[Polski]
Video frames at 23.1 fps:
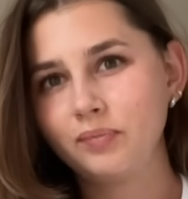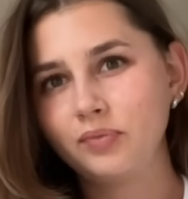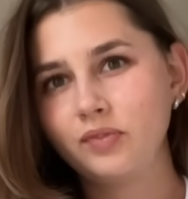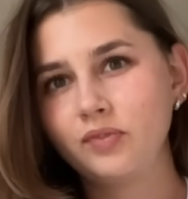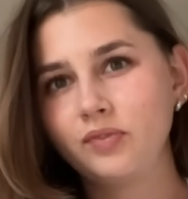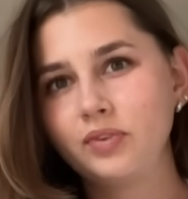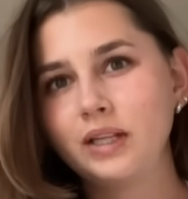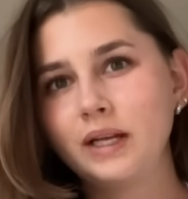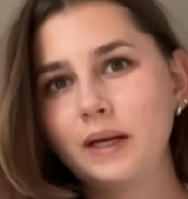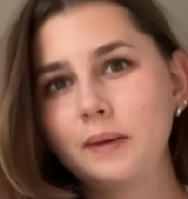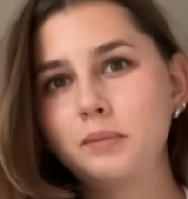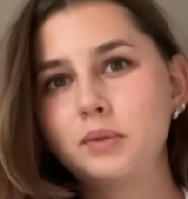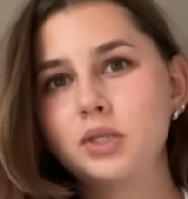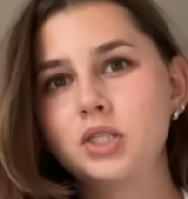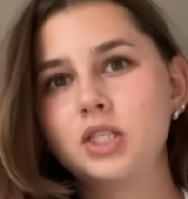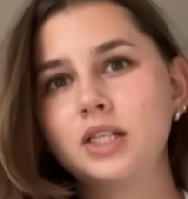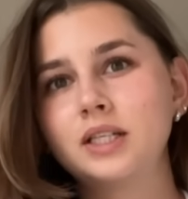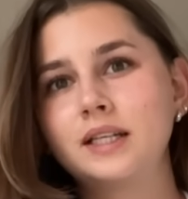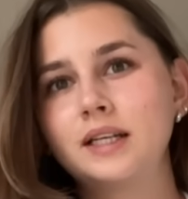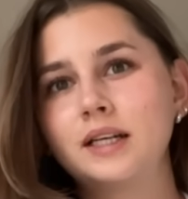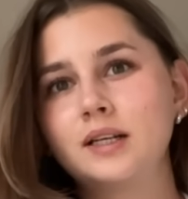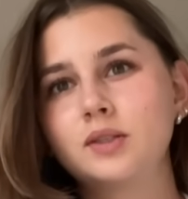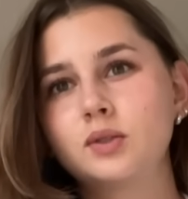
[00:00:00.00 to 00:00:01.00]
Wydaje mi się, że
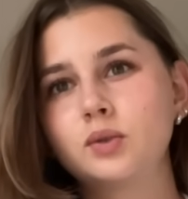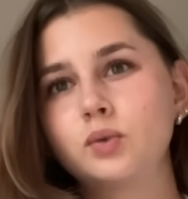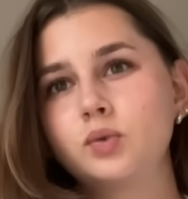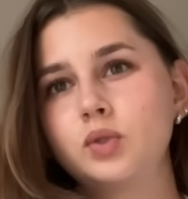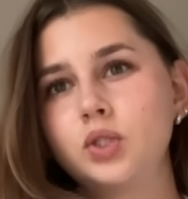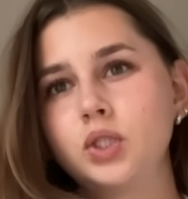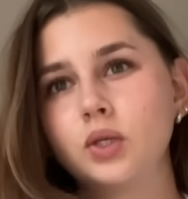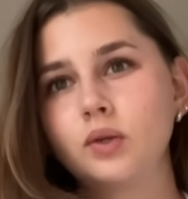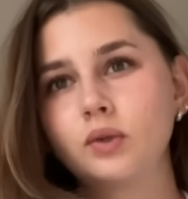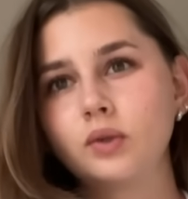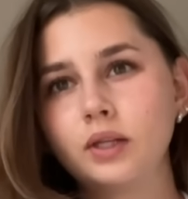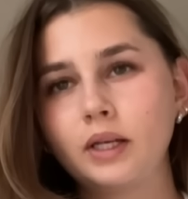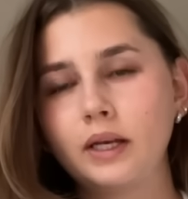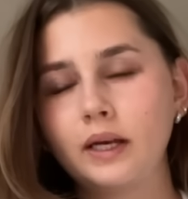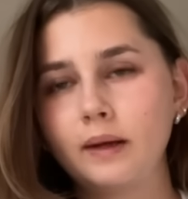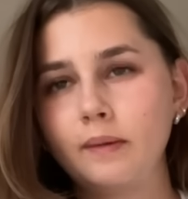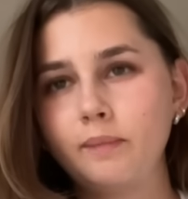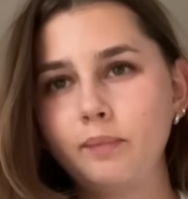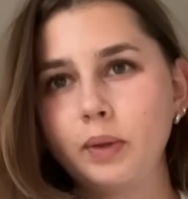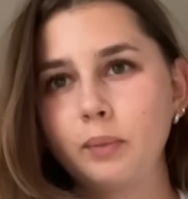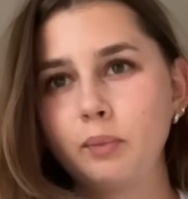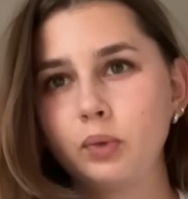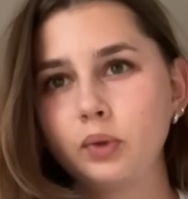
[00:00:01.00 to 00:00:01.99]
teraz usiądę
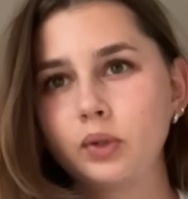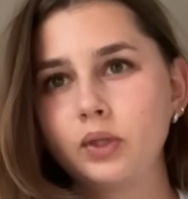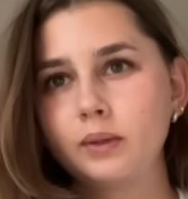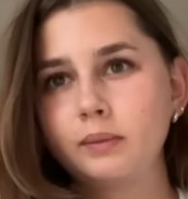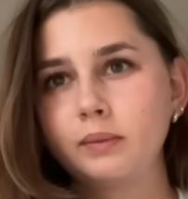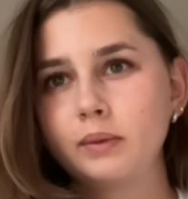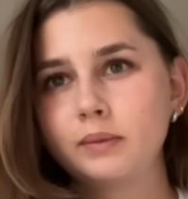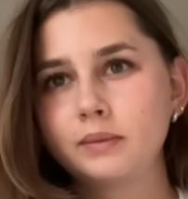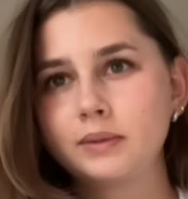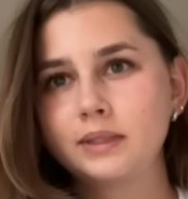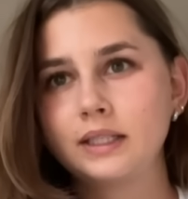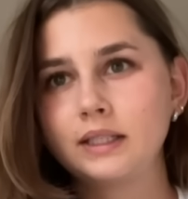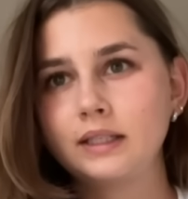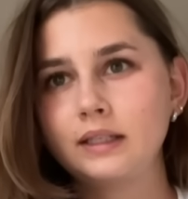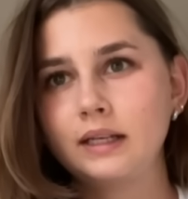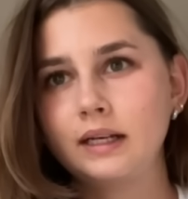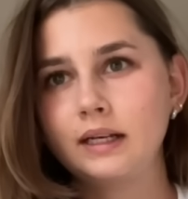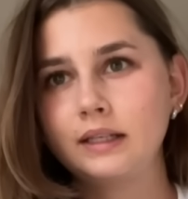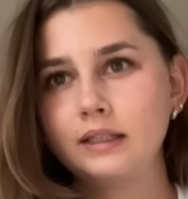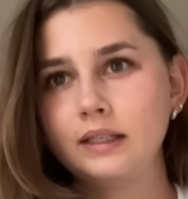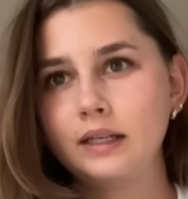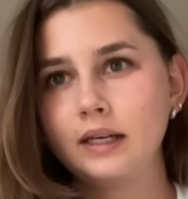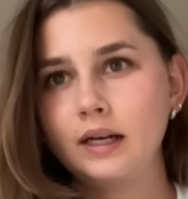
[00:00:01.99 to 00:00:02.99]
i podrobię
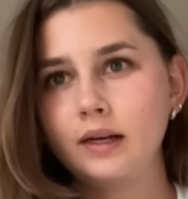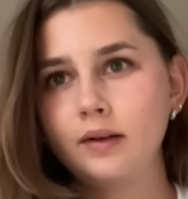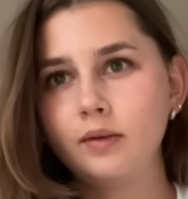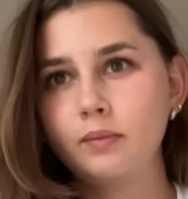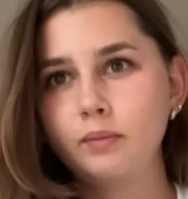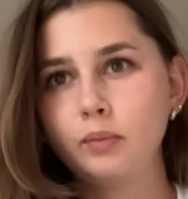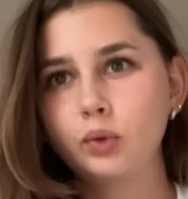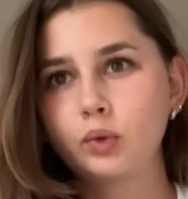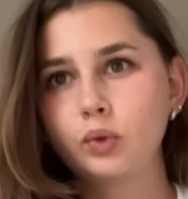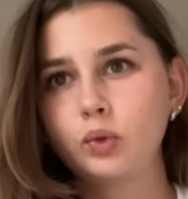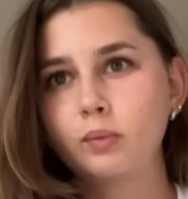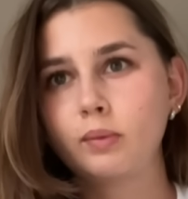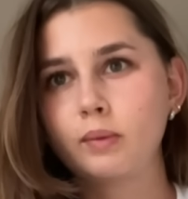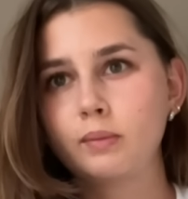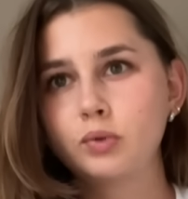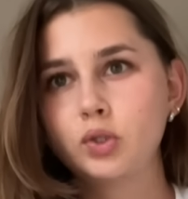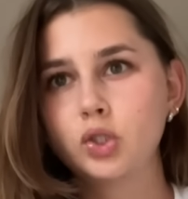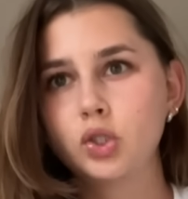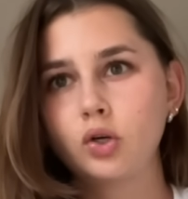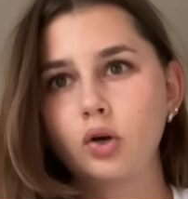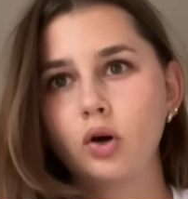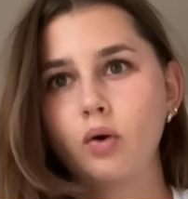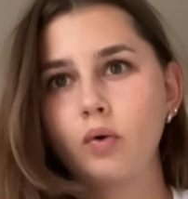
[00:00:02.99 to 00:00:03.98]
zadania, bo jutro mam
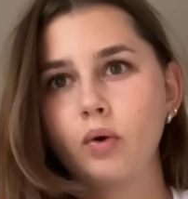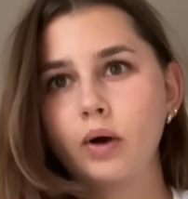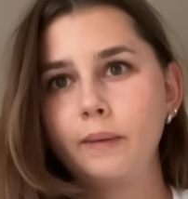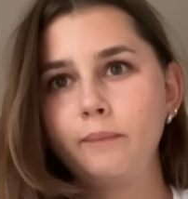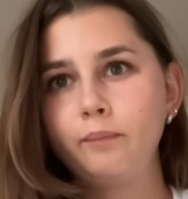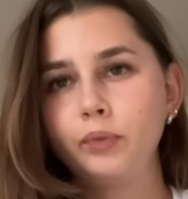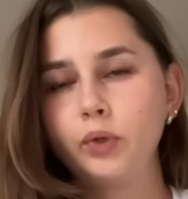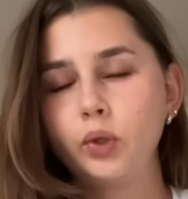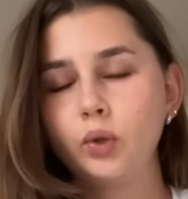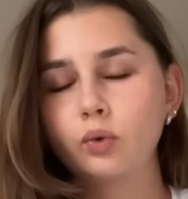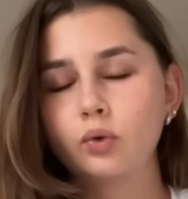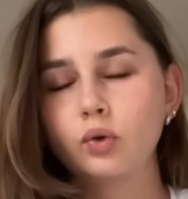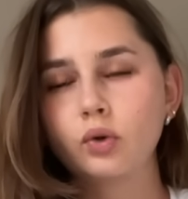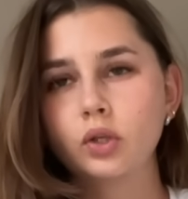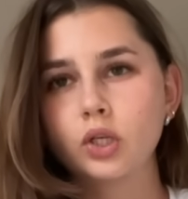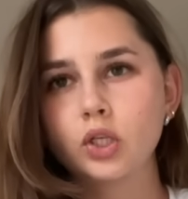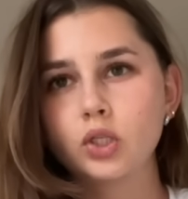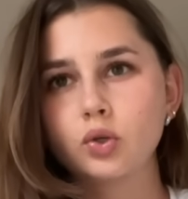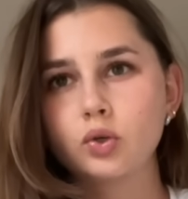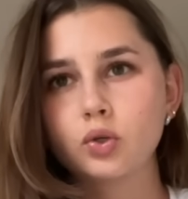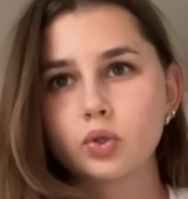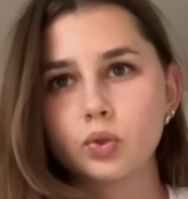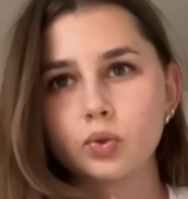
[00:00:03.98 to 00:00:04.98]
szkołę i jutro
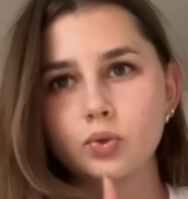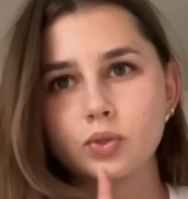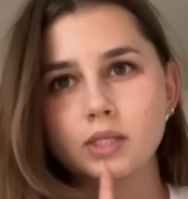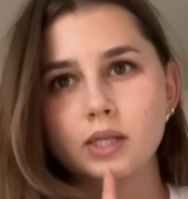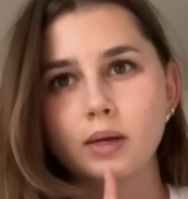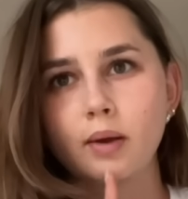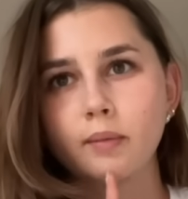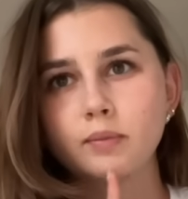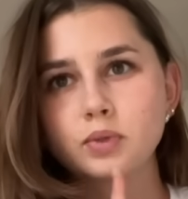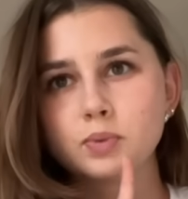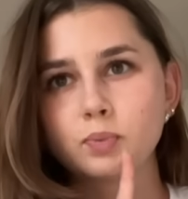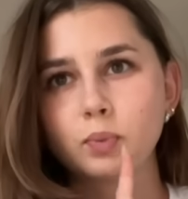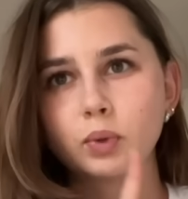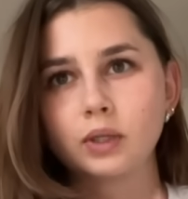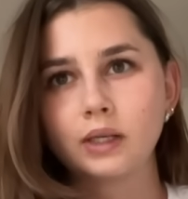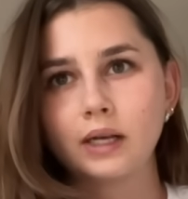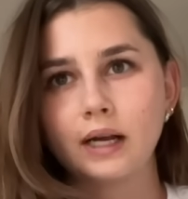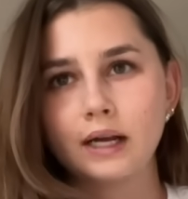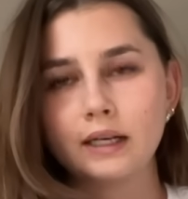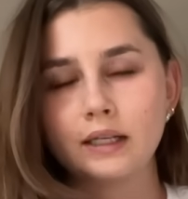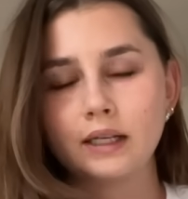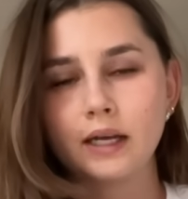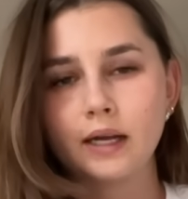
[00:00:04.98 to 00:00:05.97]
też o 6 mam
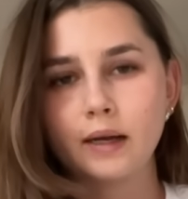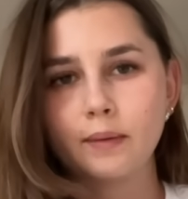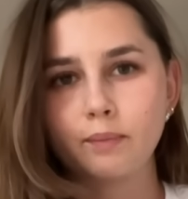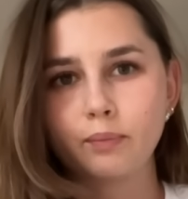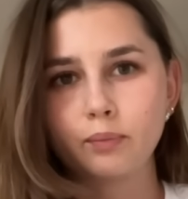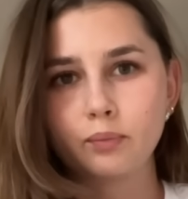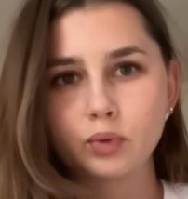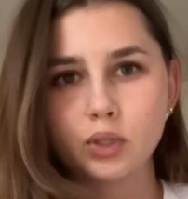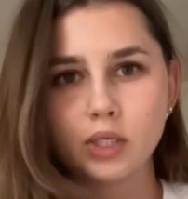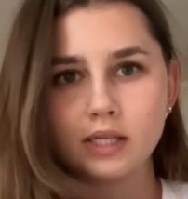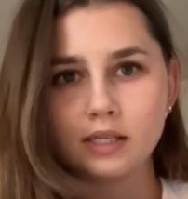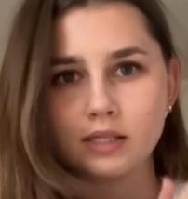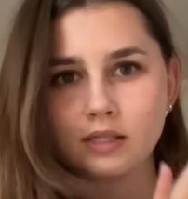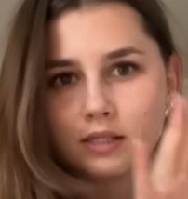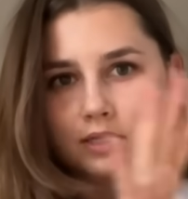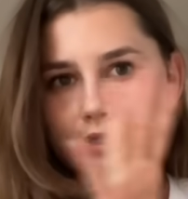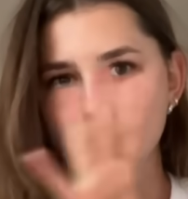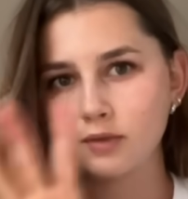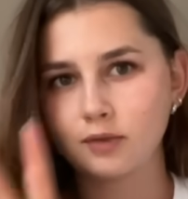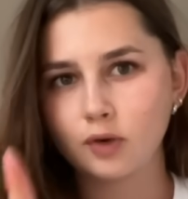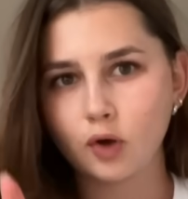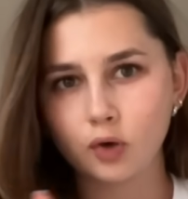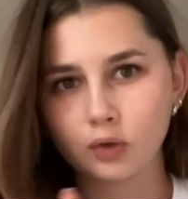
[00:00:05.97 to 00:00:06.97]
spotkanie
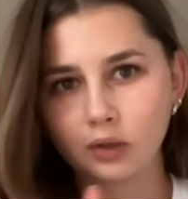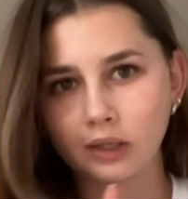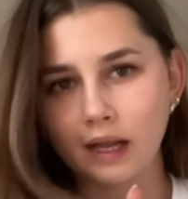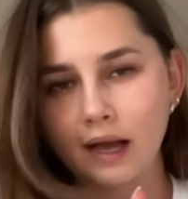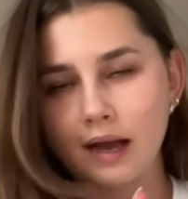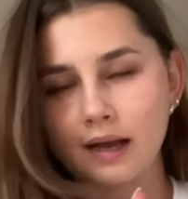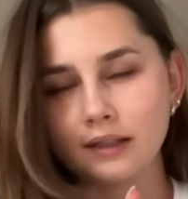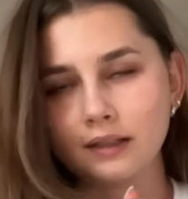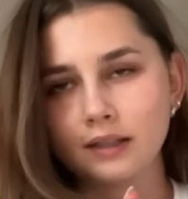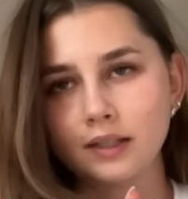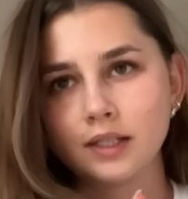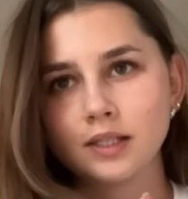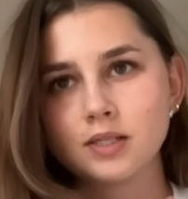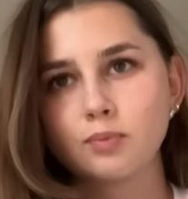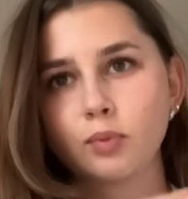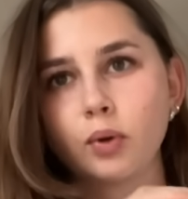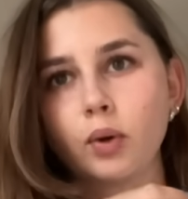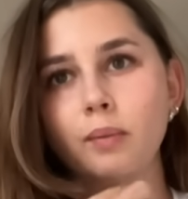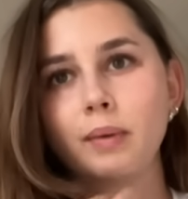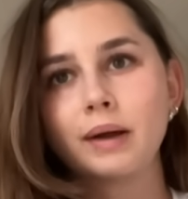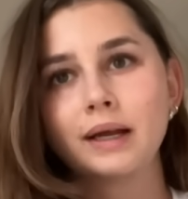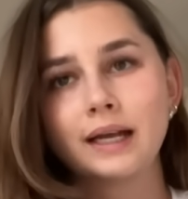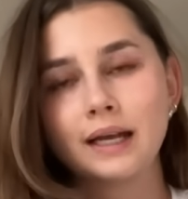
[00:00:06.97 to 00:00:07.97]
przez online z
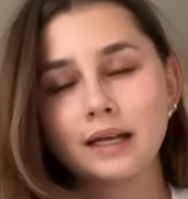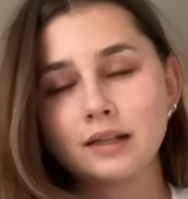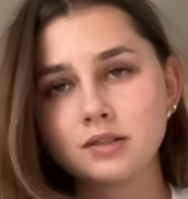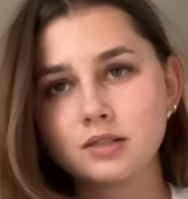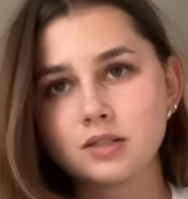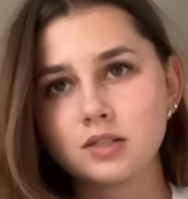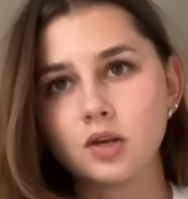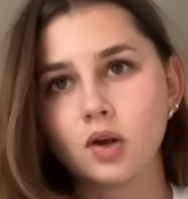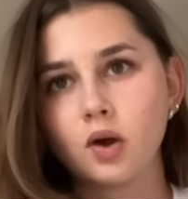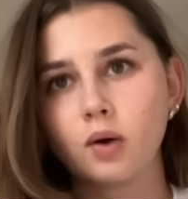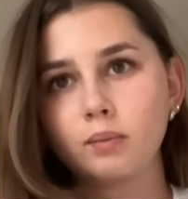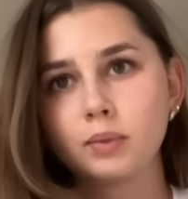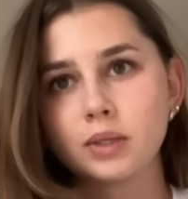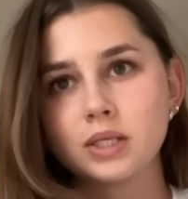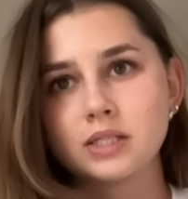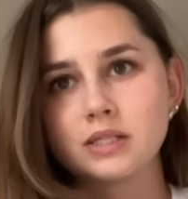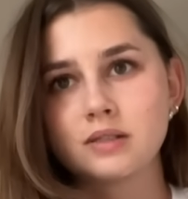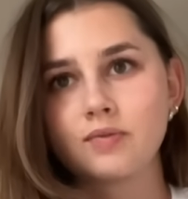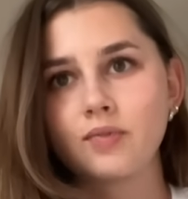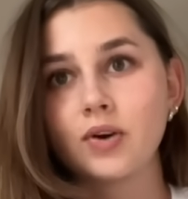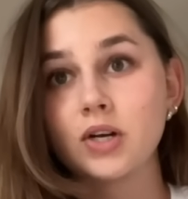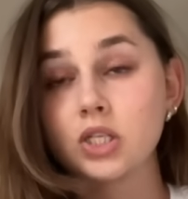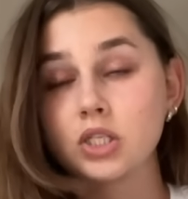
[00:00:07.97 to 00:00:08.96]
moją agencją.
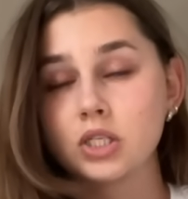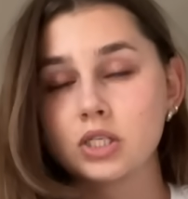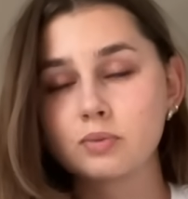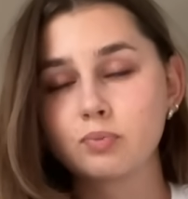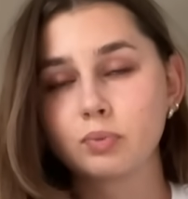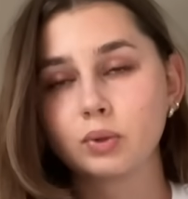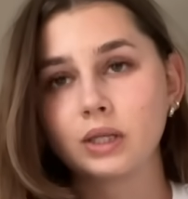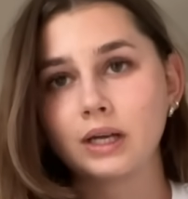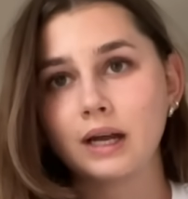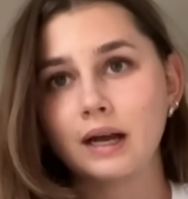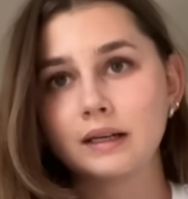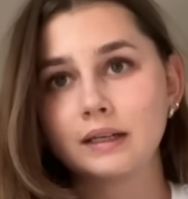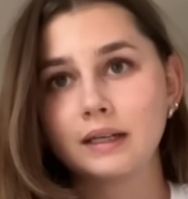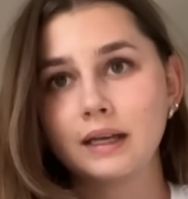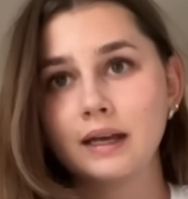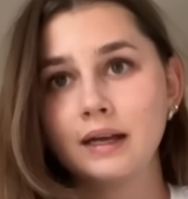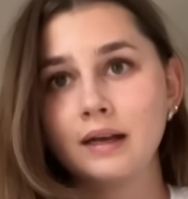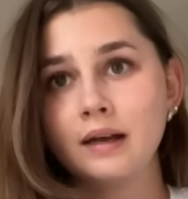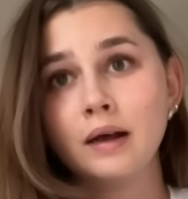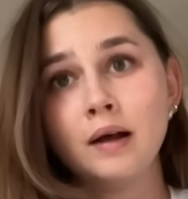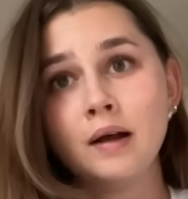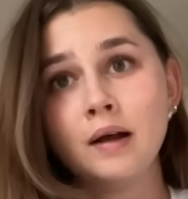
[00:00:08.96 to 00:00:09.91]
Jest ważne spotkanie,